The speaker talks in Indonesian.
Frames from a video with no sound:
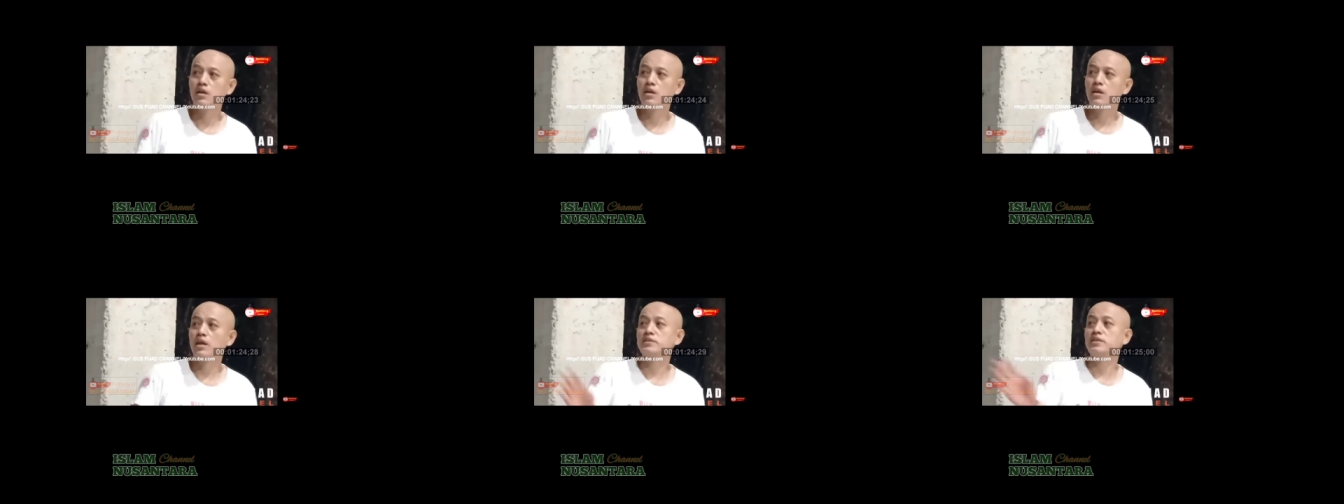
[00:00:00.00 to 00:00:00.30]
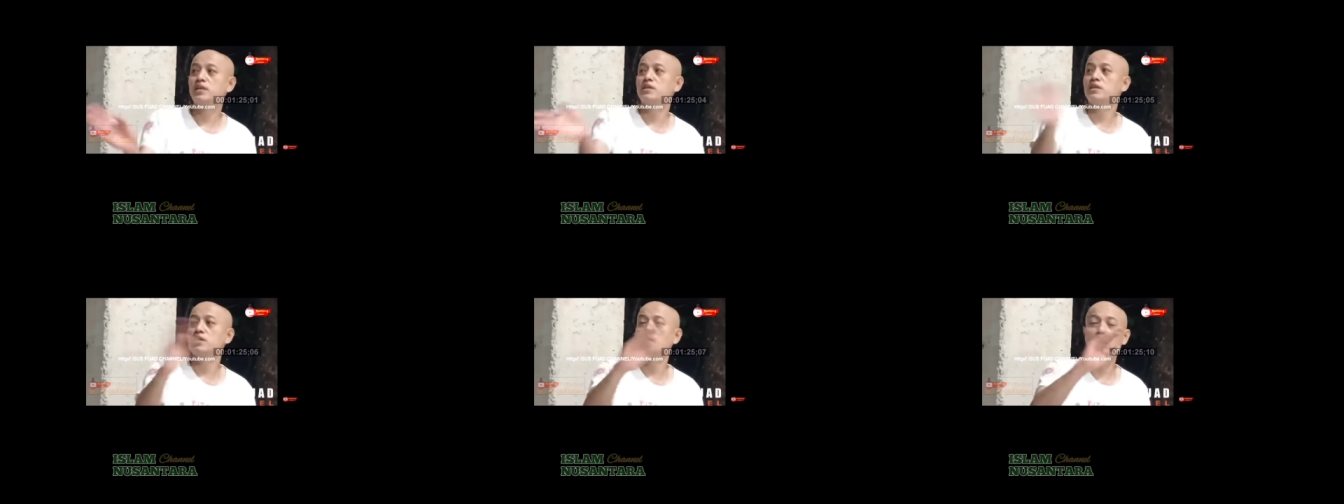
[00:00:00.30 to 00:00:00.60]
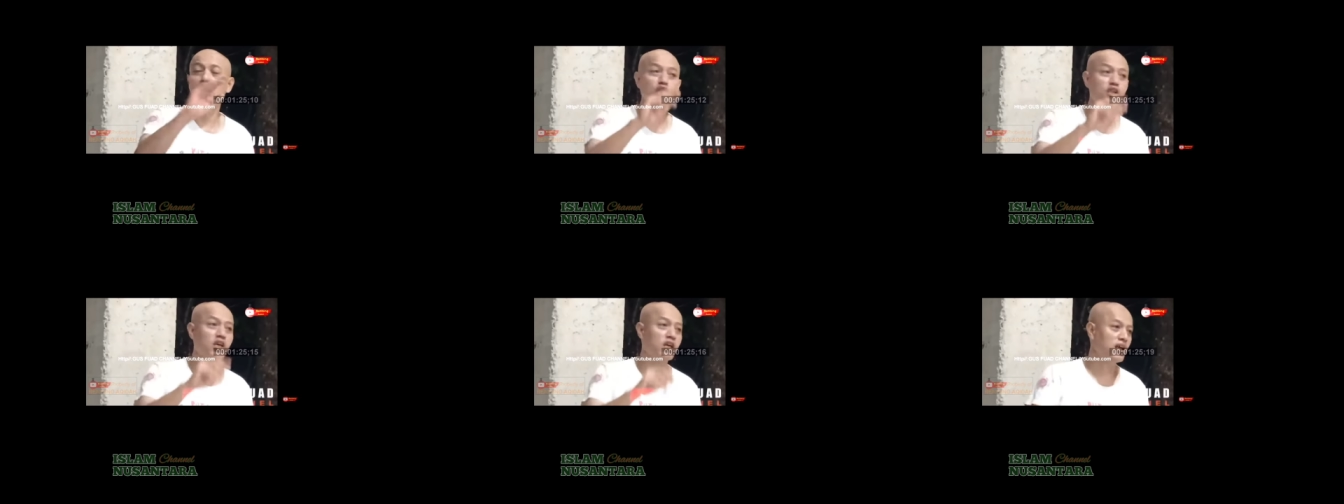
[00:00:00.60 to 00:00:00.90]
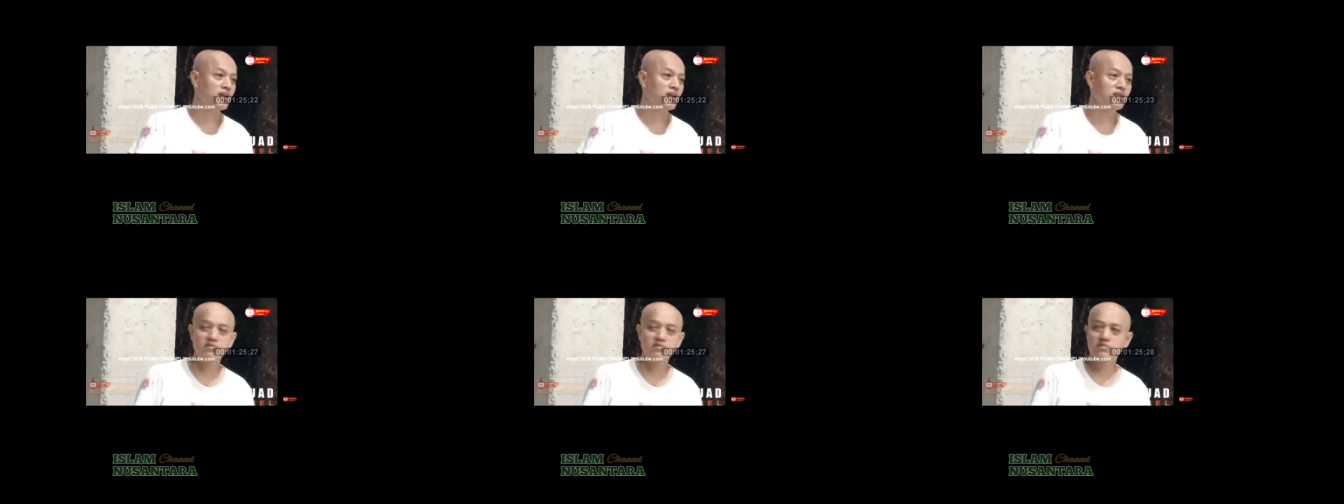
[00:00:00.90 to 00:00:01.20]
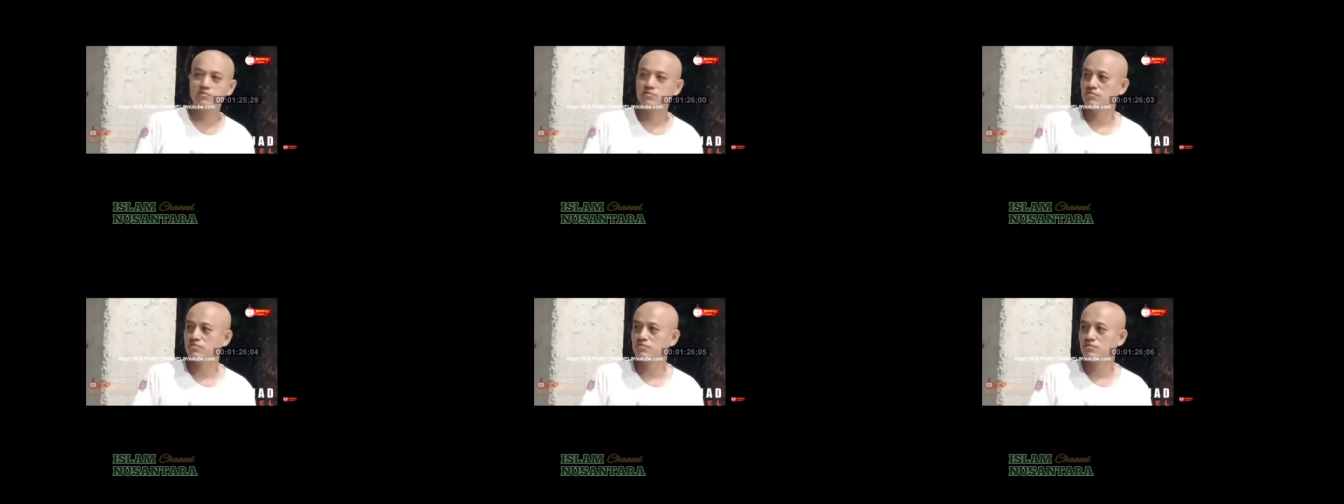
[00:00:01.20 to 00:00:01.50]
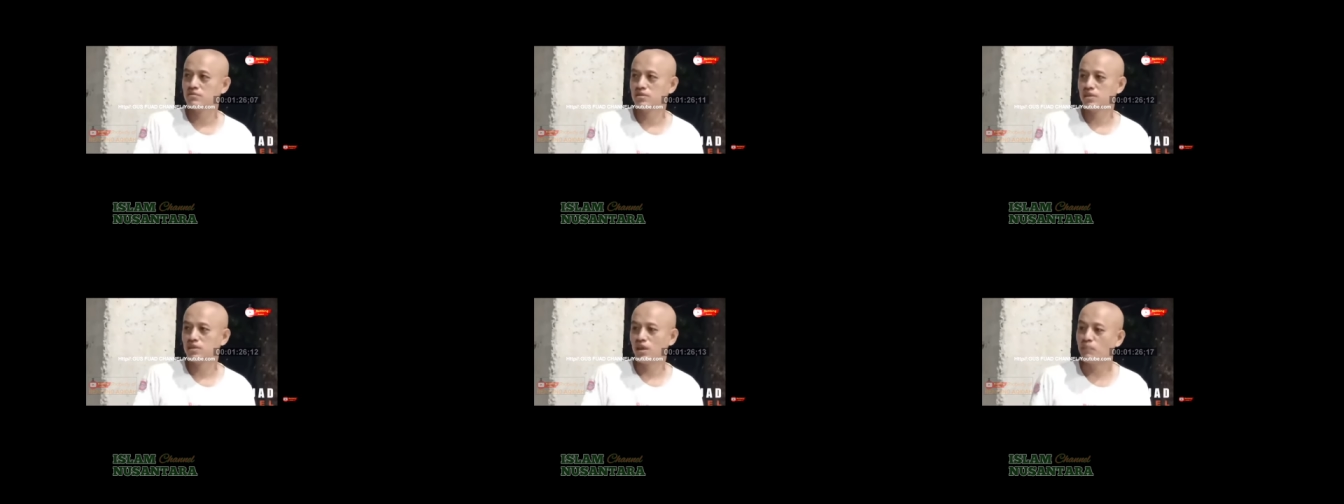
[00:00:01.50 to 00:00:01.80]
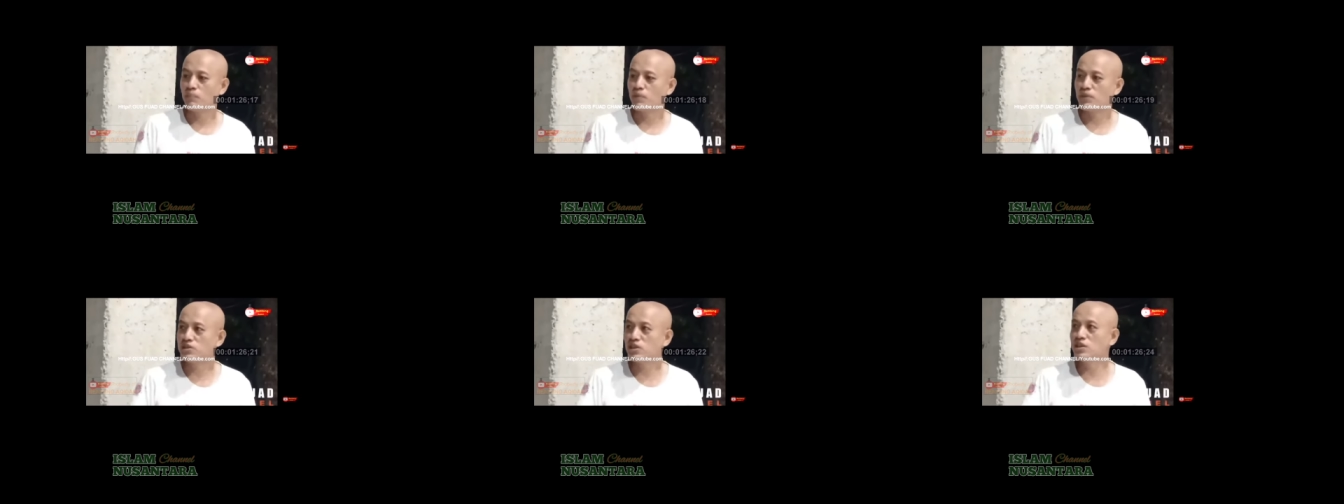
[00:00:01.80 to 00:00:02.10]
nggak jadi nonton ya apa
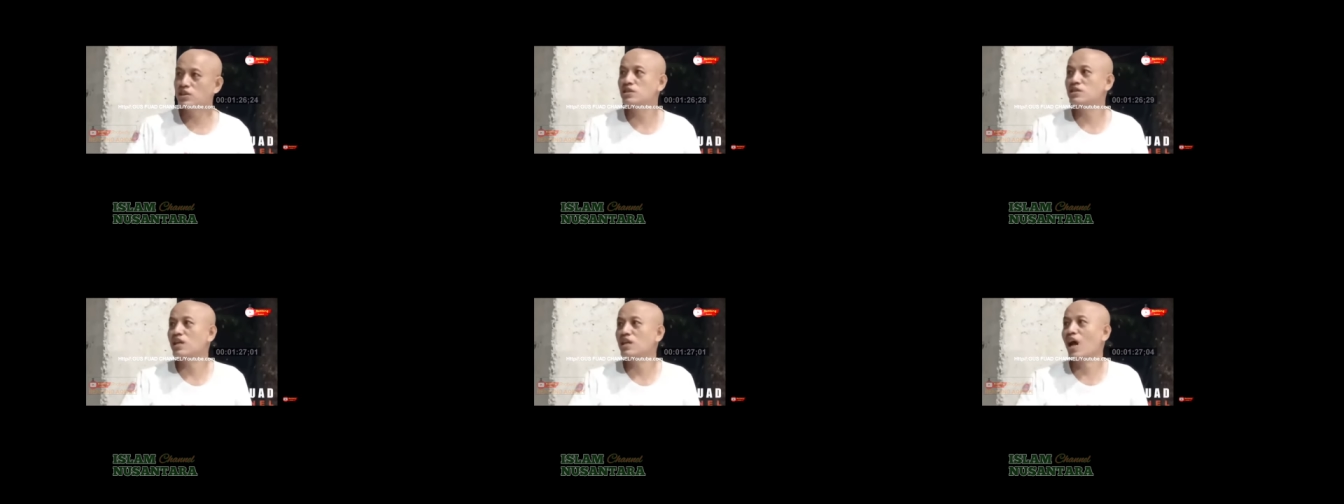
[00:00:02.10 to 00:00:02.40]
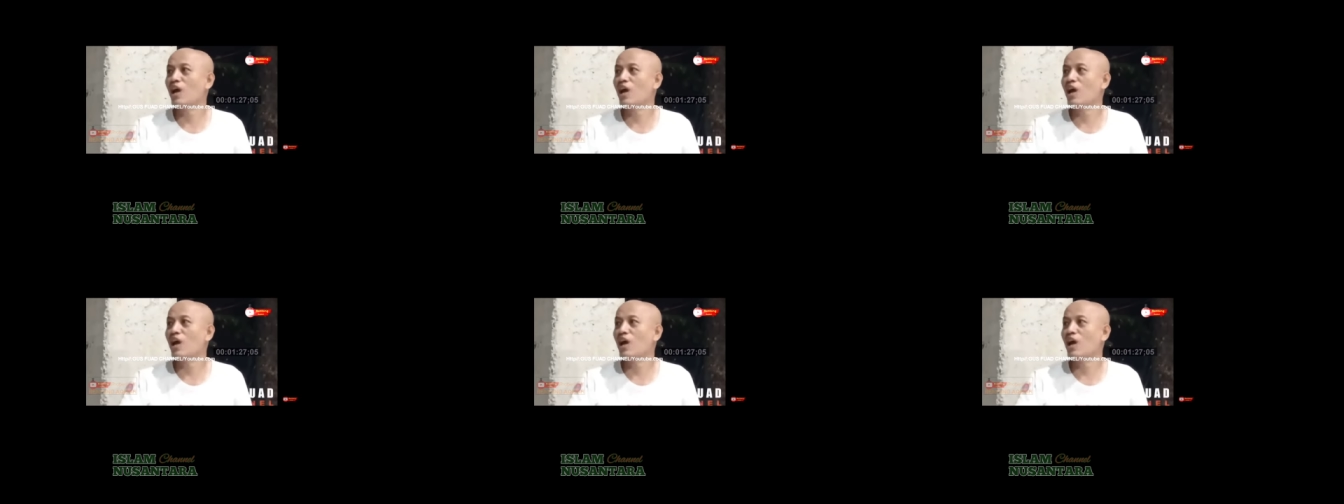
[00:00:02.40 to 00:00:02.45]
sih isinya